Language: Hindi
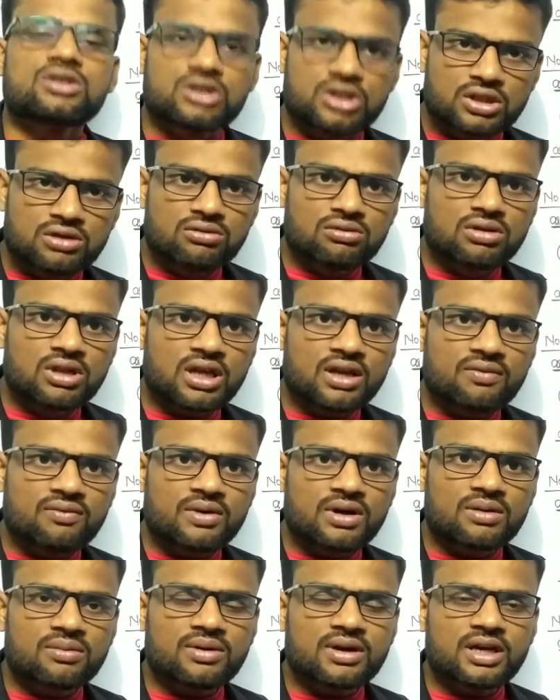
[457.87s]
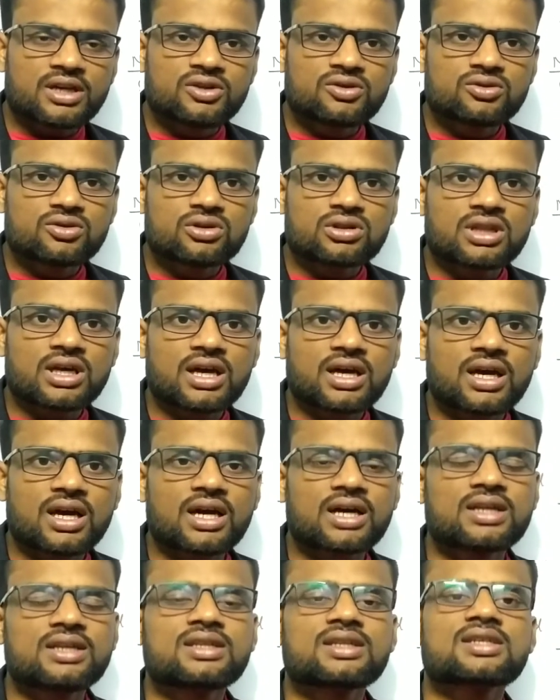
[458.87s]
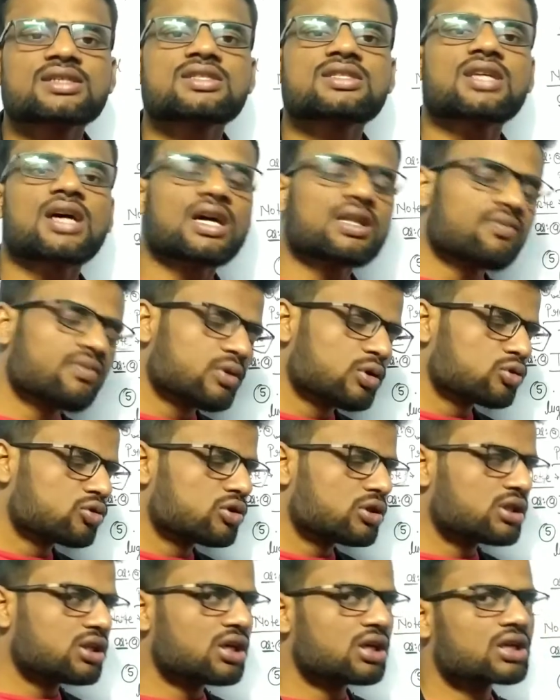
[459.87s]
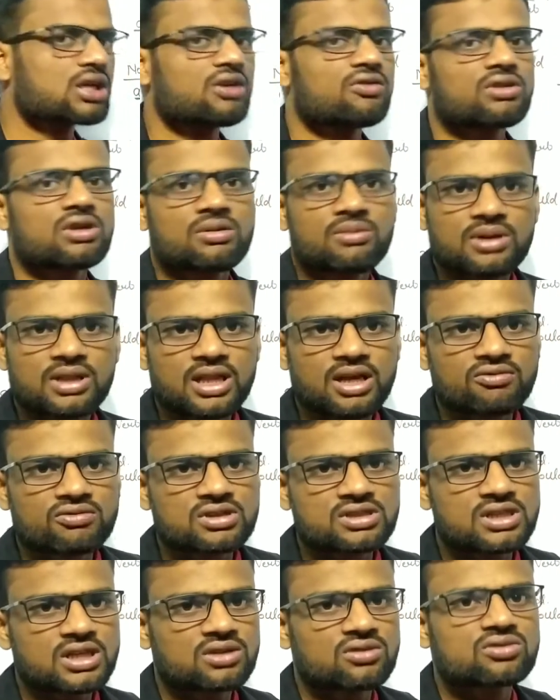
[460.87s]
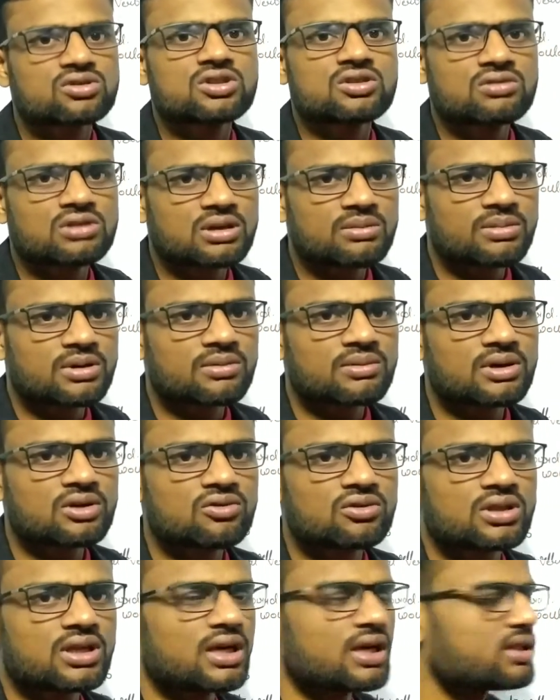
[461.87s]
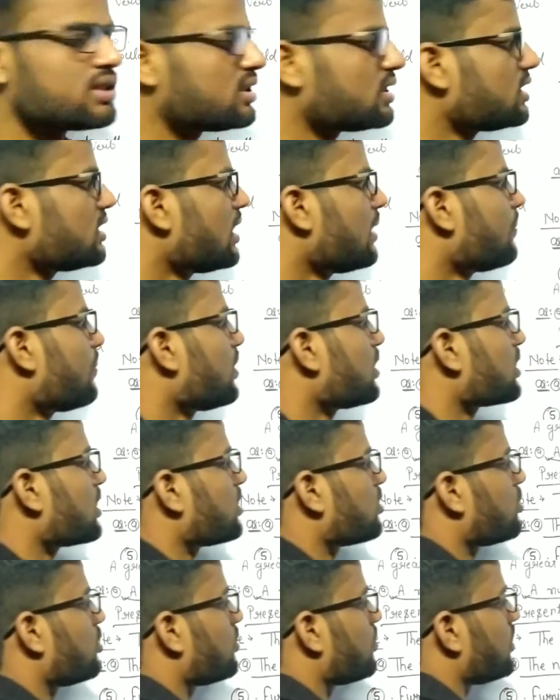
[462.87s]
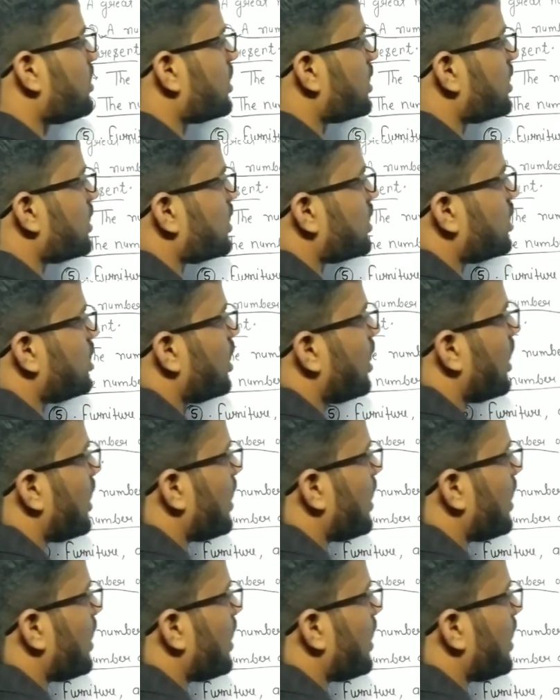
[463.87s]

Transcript: सिंगुलर वर्ब का यूज होता है अगर इनके साथ प्रयुक्त होता है अनकाउंटेबल नाउन के साथ तो सिंगुलर वर्ब का यूज होता है एग्जाम्पल के तौर पर देखिए द